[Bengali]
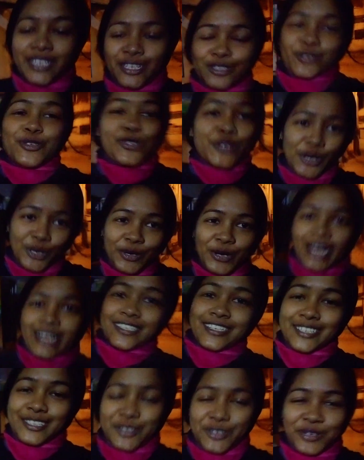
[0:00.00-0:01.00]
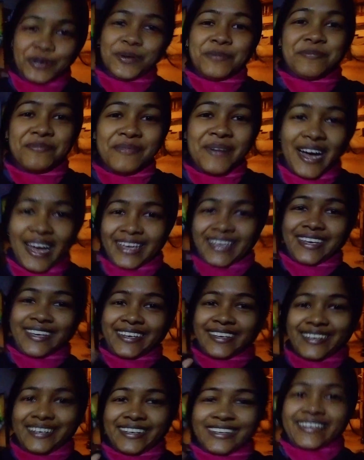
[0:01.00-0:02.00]
তো চলো আজকের জন্য বাই
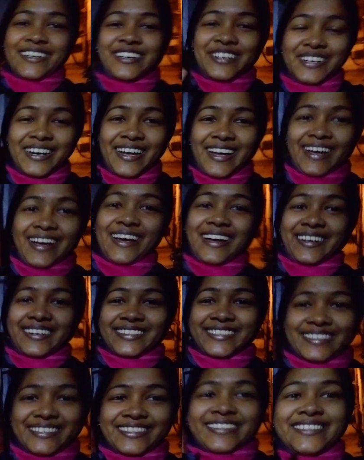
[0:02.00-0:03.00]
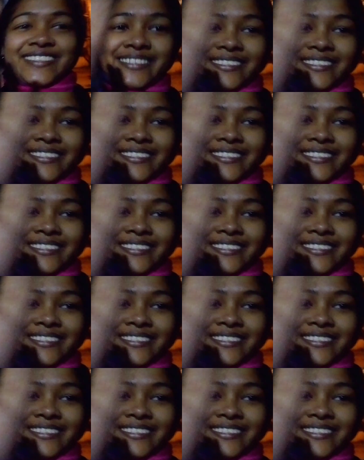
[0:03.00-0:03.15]
গুড নাইট